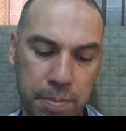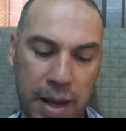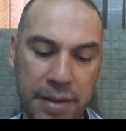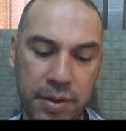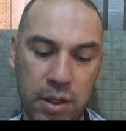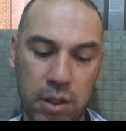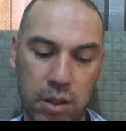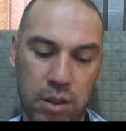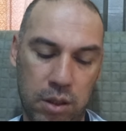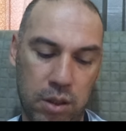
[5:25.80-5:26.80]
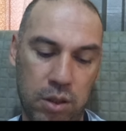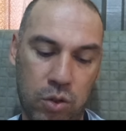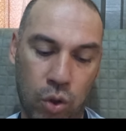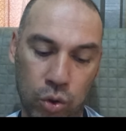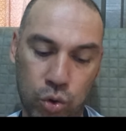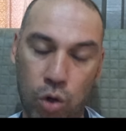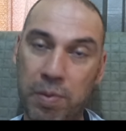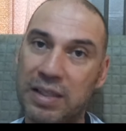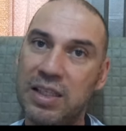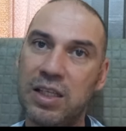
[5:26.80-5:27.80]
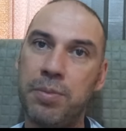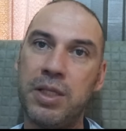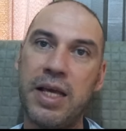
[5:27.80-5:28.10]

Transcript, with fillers: ben e, kontrolmatik gibi